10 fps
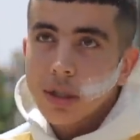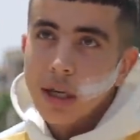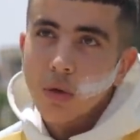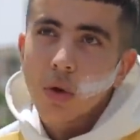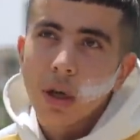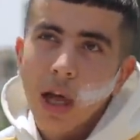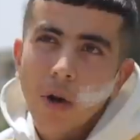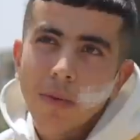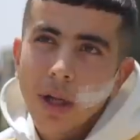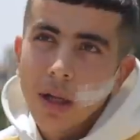تدخل
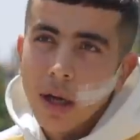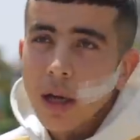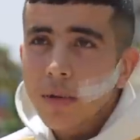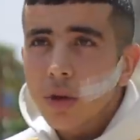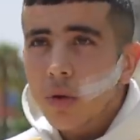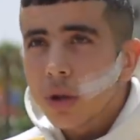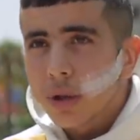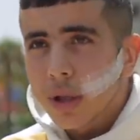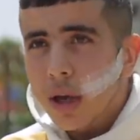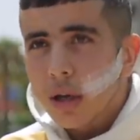الحومه ديالي قريب ندخل
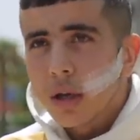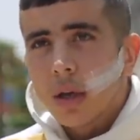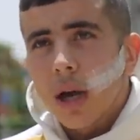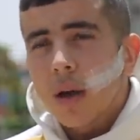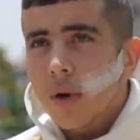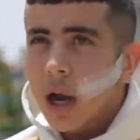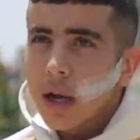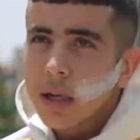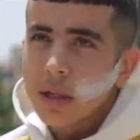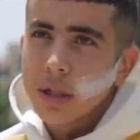للدار اي وقع
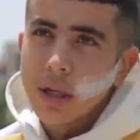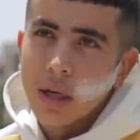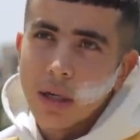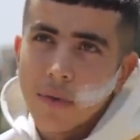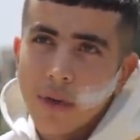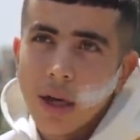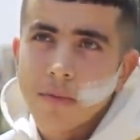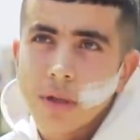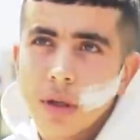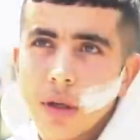لي هادشي هذا فهمتي